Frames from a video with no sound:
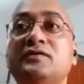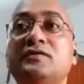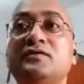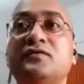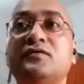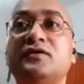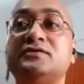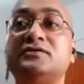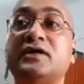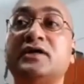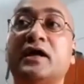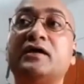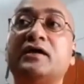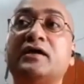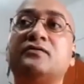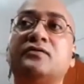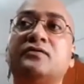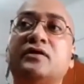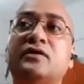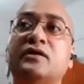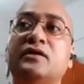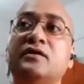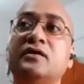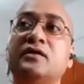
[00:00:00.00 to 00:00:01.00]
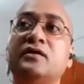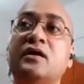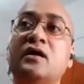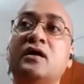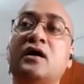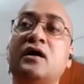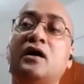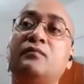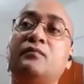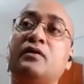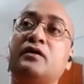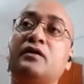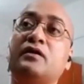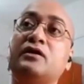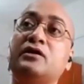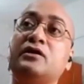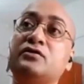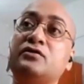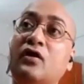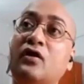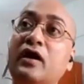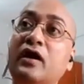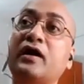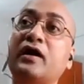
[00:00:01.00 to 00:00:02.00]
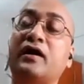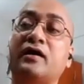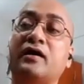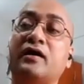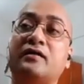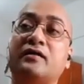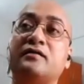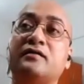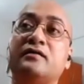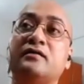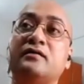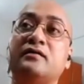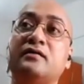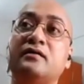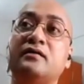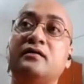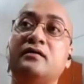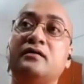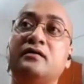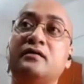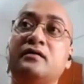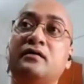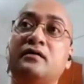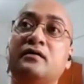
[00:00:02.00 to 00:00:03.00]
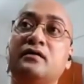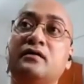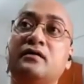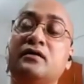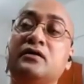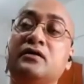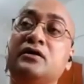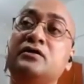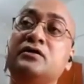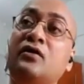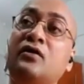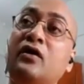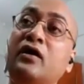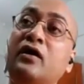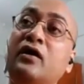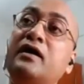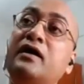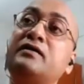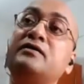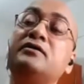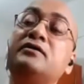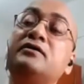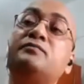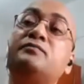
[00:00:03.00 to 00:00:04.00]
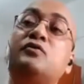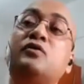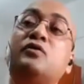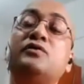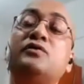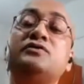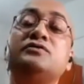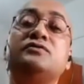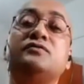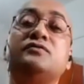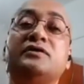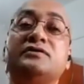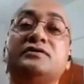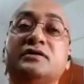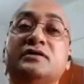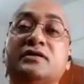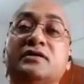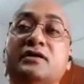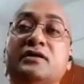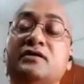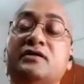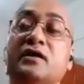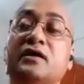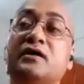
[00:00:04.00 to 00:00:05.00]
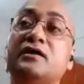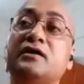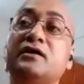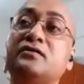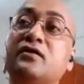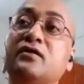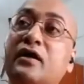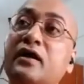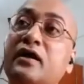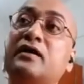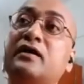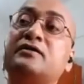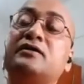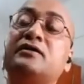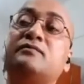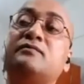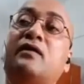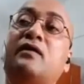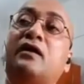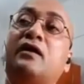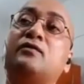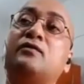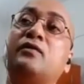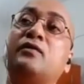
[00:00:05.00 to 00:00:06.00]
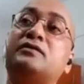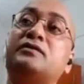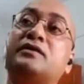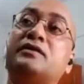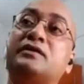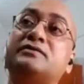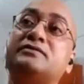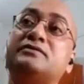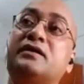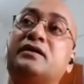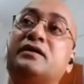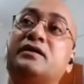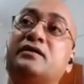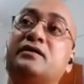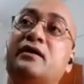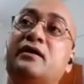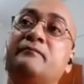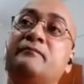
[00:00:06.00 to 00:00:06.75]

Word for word: হয়ে যাই করি আমার হৃদয়ের হৃদয়ে তিনি প্রবিষ্ট হয়েছেন কিনা হৃদয়ে সে ভালোবাসা এসছে কিনা